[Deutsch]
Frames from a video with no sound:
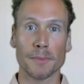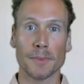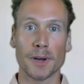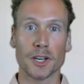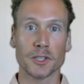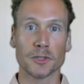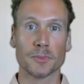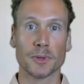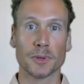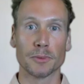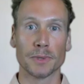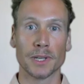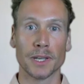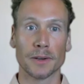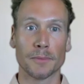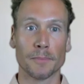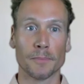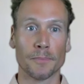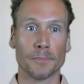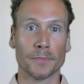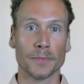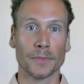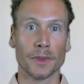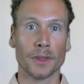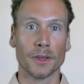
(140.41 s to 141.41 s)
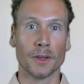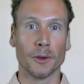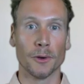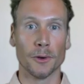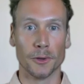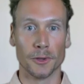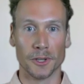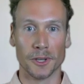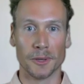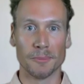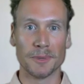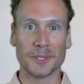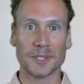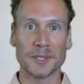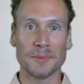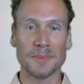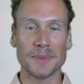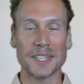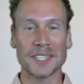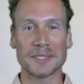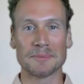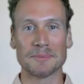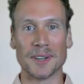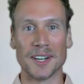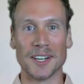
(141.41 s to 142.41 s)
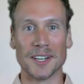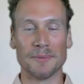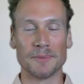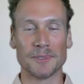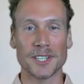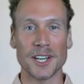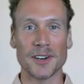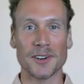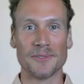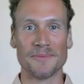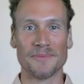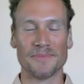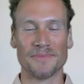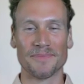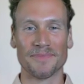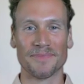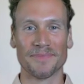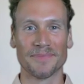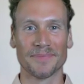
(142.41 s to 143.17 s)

Ausprobieren und bis zum nächsten Mal. Ciao.